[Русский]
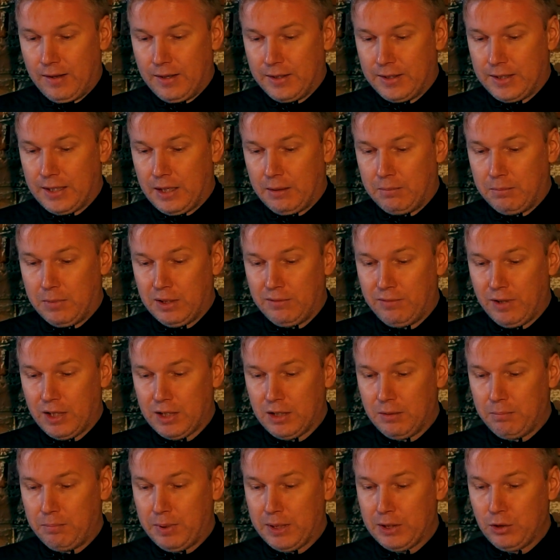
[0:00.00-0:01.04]
Самым
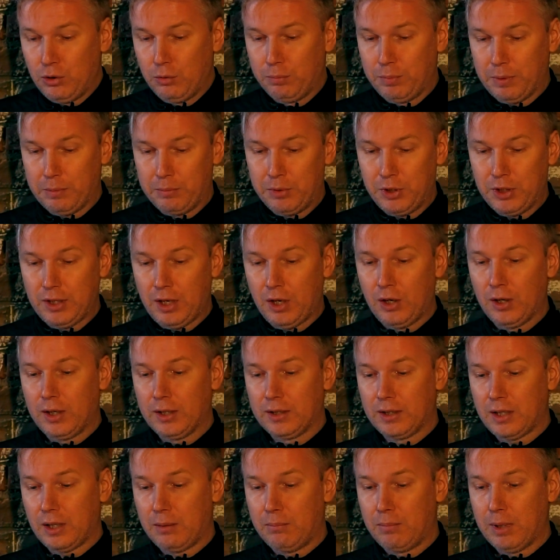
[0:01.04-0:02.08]
отважным поступком считаю
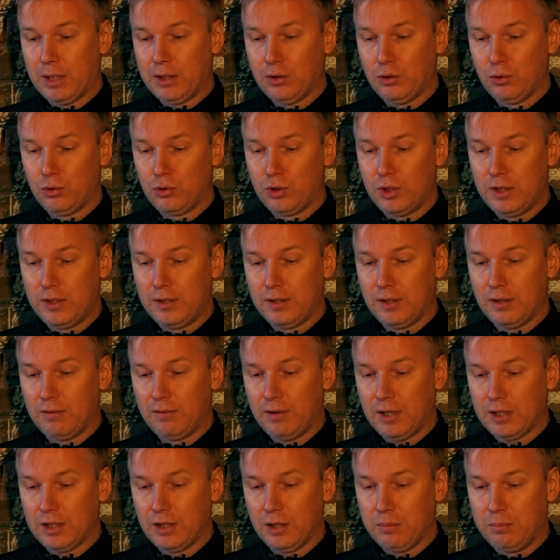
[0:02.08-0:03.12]
контрабанду жизненно
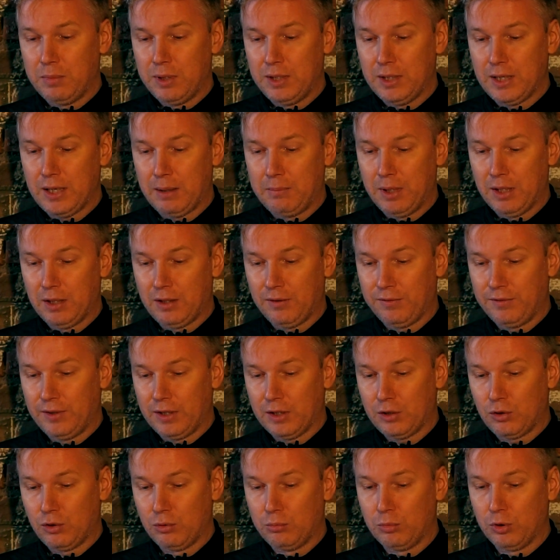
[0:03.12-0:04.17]
важных медикаментов
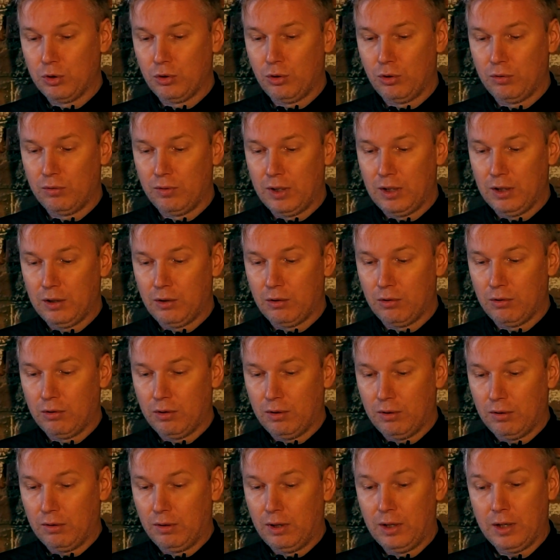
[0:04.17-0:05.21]
на сумму нового
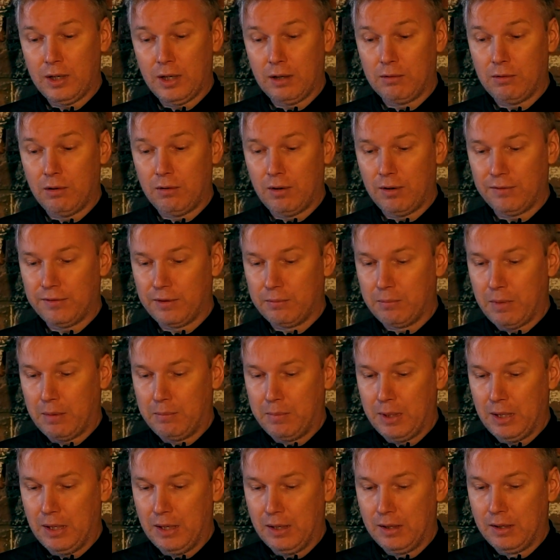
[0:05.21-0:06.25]
легко, легкового
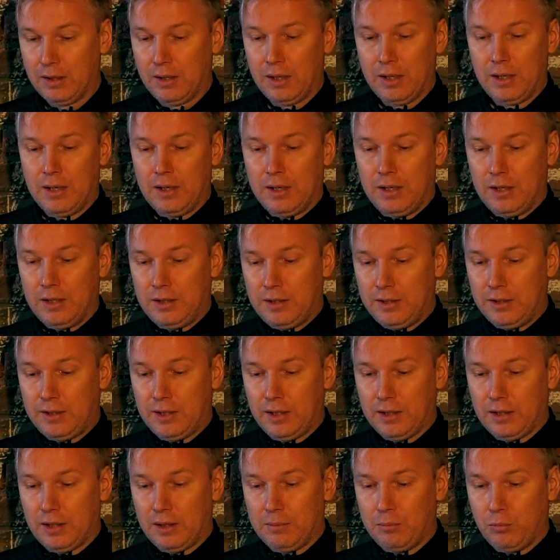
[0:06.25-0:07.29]
автомобиля. И
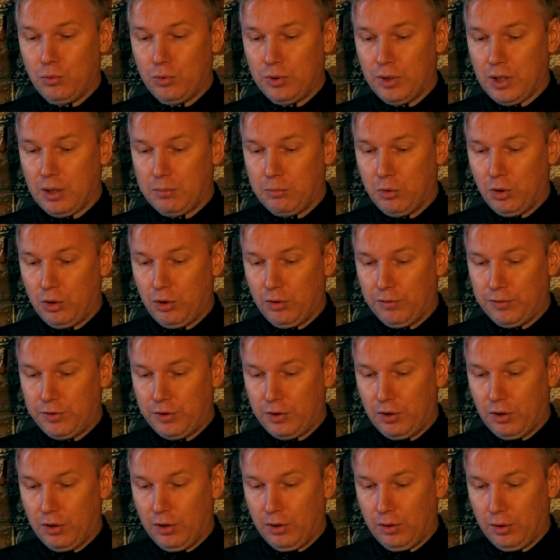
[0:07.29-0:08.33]
десятая музыка мое
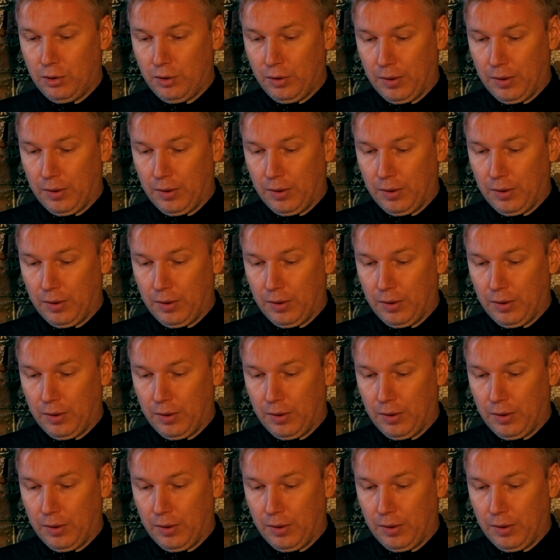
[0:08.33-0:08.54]
все.